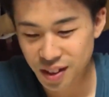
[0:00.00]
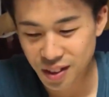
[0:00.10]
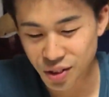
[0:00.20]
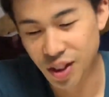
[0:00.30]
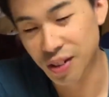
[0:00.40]

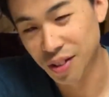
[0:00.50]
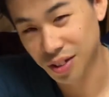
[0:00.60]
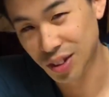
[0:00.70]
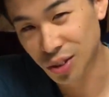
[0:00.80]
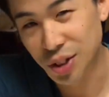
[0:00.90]
それを
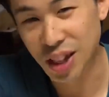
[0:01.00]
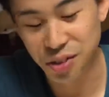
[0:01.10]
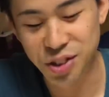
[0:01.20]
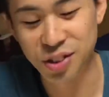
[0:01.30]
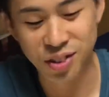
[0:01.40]
すごい
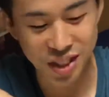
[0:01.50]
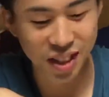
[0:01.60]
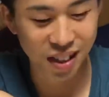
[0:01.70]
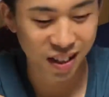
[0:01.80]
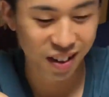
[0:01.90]
楽しく
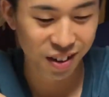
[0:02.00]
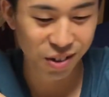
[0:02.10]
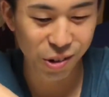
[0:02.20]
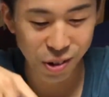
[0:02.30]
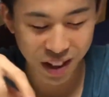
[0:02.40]
て、
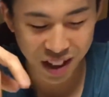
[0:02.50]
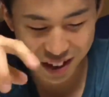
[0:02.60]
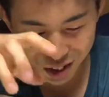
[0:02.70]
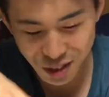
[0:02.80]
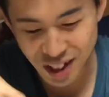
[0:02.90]
これが
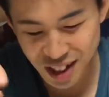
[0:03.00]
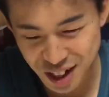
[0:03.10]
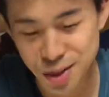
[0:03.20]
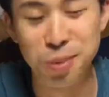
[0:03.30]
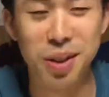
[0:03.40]
作れて
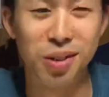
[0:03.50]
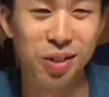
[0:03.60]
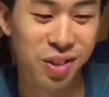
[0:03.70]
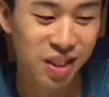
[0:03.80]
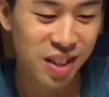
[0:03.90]
遊べると
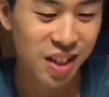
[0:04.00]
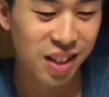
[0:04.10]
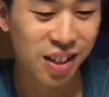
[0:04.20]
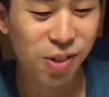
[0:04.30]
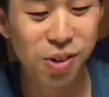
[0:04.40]

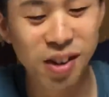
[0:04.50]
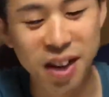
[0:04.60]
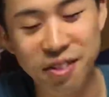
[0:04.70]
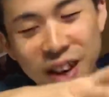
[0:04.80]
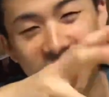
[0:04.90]
で今回
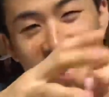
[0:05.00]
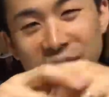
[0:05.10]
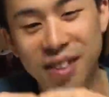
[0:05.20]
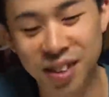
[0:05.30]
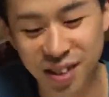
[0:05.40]
は
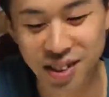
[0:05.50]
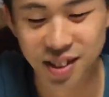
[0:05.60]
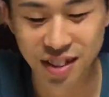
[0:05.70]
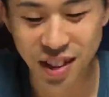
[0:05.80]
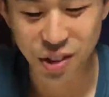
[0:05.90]
なんと